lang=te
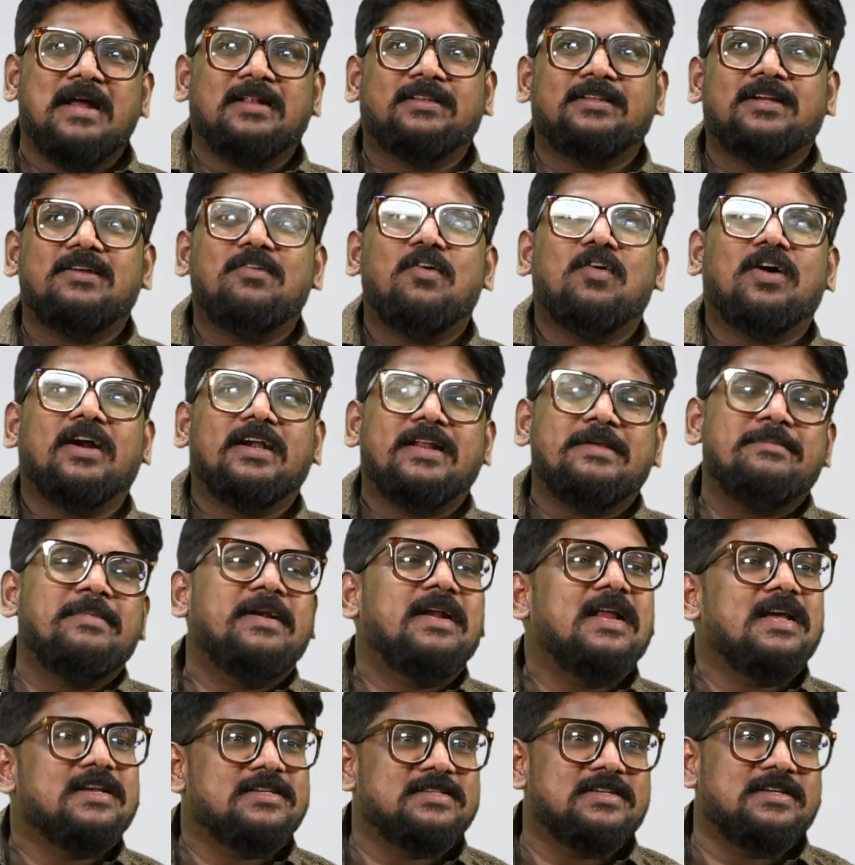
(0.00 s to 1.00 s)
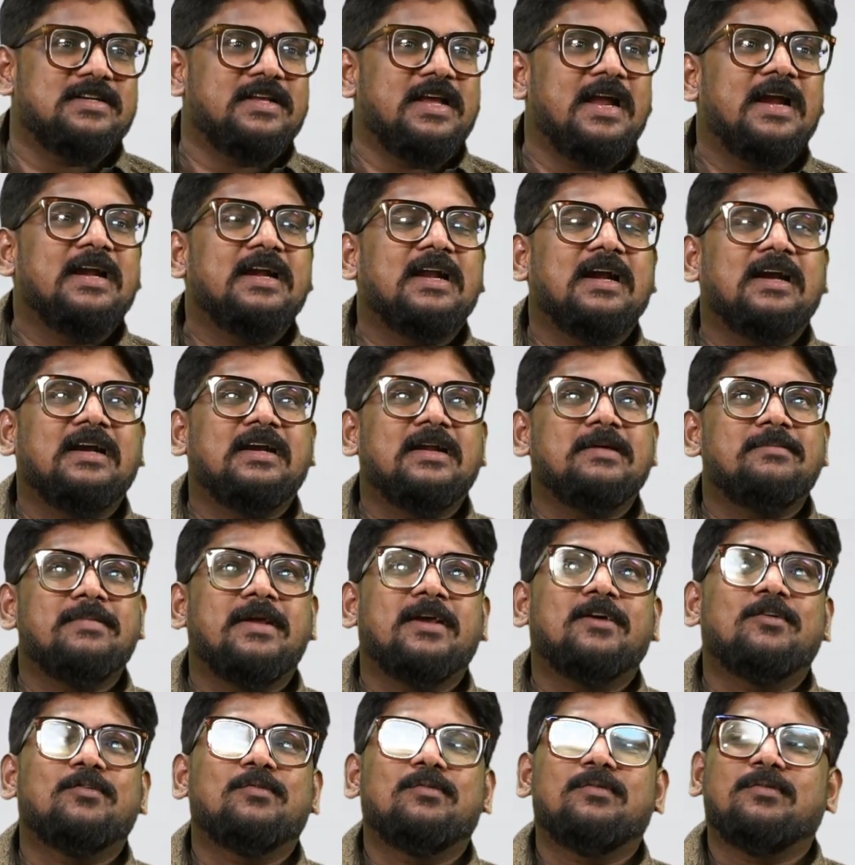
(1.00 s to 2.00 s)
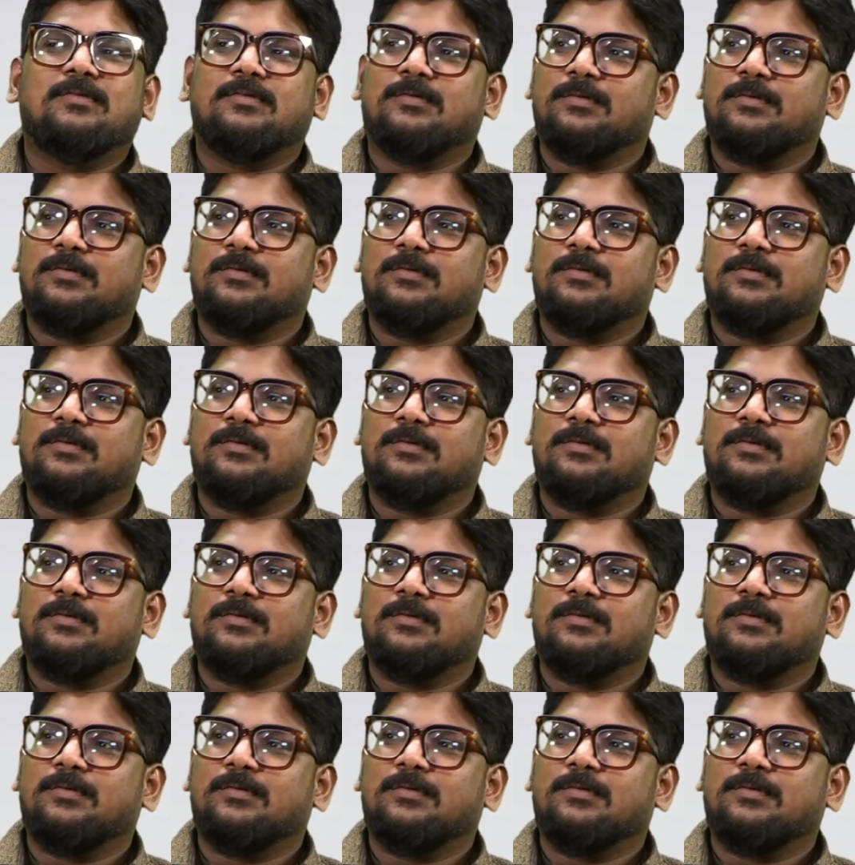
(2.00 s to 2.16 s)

మాత్రం ఒక ఇమిటేషన్ ఏంటంటే మీకు